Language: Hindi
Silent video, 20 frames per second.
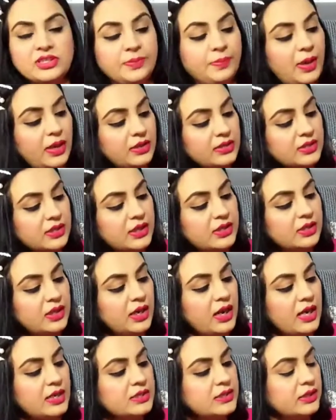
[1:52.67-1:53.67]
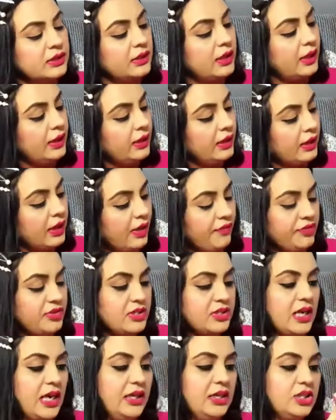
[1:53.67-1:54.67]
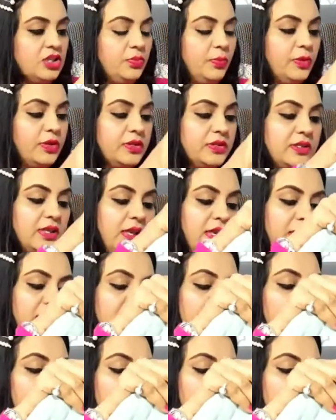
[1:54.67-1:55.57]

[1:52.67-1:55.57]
सामान इसके अंदर आ सकता है काफ़ी स्टाइलिश पर्स है